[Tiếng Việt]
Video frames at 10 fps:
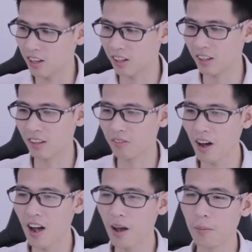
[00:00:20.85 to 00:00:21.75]
ờ,
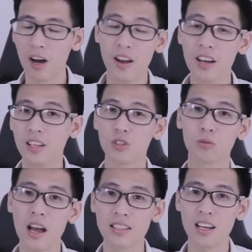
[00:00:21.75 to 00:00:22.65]
và ở đây thì
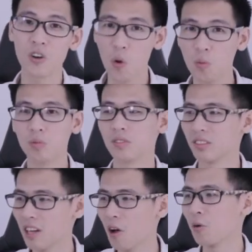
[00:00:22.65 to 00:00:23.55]
chúng ta sẽ cùng
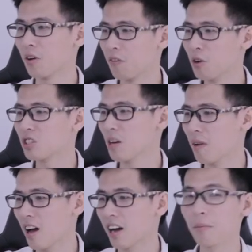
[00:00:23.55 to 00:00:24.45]
nhau review xem
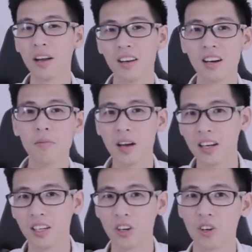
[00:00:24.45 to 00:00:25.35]
là cái bản nâng cấp này
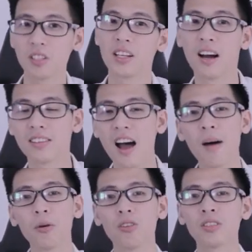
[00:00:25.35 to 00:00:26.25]
thì có gì đáng
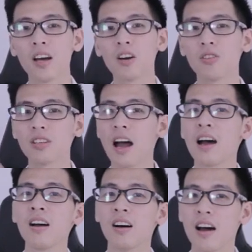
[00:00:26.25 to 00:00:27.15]
giá mà nó sẽ có giá
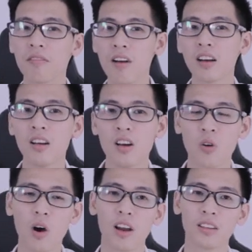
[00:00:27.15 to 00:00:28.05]
ở An Phát
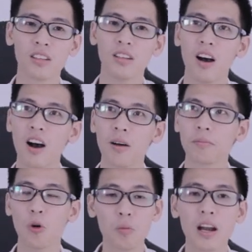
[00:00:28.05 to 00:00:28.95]
khoảng là từ
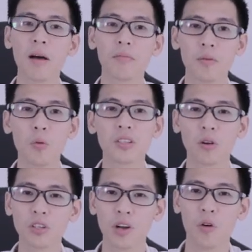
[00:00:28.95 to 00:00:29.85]
45 ờ, đến
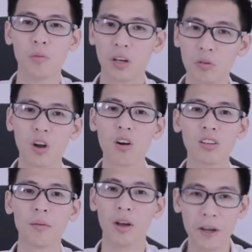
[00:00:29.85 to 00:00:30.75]
46 triệu đồng thì không rõ
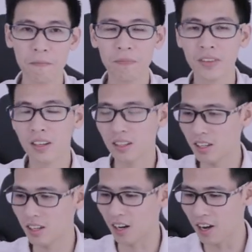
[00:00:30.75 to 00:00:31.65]
tầm đấy
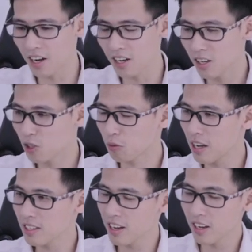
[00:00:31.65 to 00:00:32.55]
thì ở đây chúng
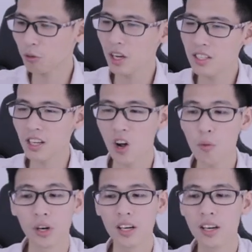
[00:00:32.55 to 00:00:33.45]
ta sẽ đầu tiên sẽ có
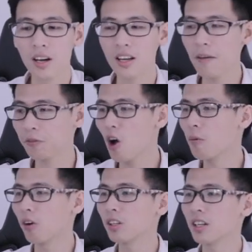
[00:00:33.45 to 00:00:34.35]
một cái ờ, laptop
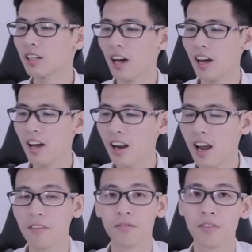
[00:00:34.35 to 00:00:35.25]
có thiết kế
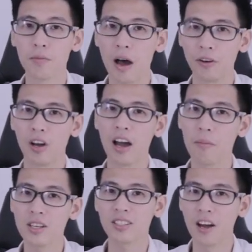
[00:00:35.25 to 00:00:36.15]
là phiên bản
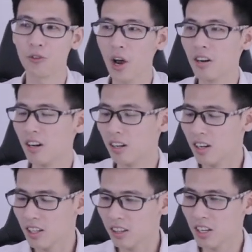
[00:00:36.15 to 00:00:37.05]
MSI ờ, Rider
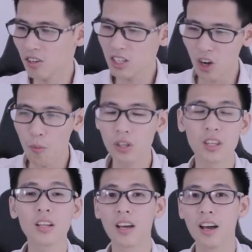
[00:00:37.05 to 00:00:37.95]
thì nó sẽ có một
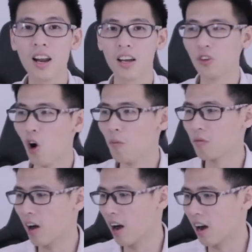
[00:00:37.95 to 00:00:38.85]
thiết kế là nhôm
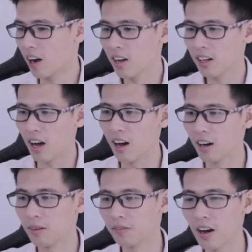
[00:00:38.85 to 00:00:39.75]
và
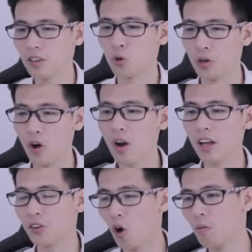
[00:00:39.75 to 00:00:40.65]
à, và chủ yếu
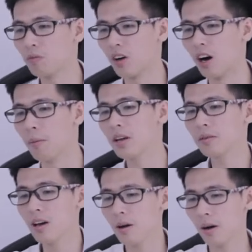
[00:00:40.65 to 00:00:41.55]
là nhôm ở
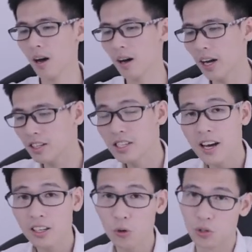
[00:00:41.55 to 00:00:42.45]
bên à, cạnh
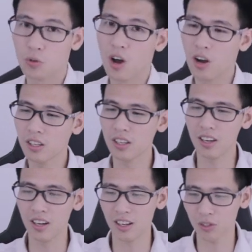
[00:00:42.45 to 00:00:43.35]
trên của chúng nó
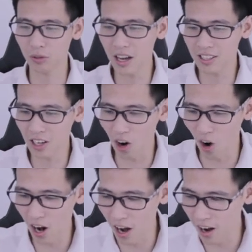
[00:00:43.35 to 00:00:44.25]
thì à, chúng ta sẽ
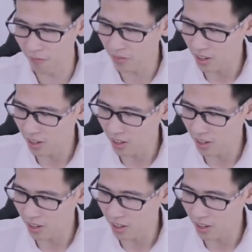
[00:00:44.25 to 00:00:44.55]
có là